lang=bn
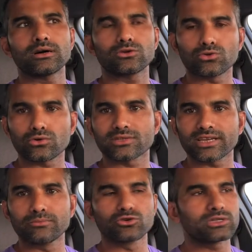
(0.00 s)
রোগ
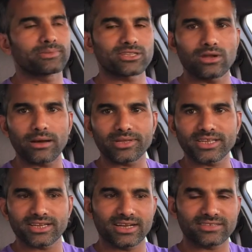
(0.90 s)
থেকে মুক্তি পেতে হলে আমাদের
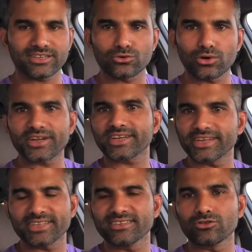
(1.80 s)
গাছের গোড়াটা
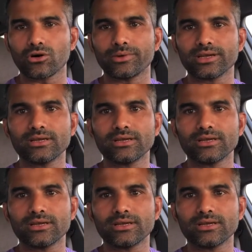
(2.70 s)
কেটে দিতে হবে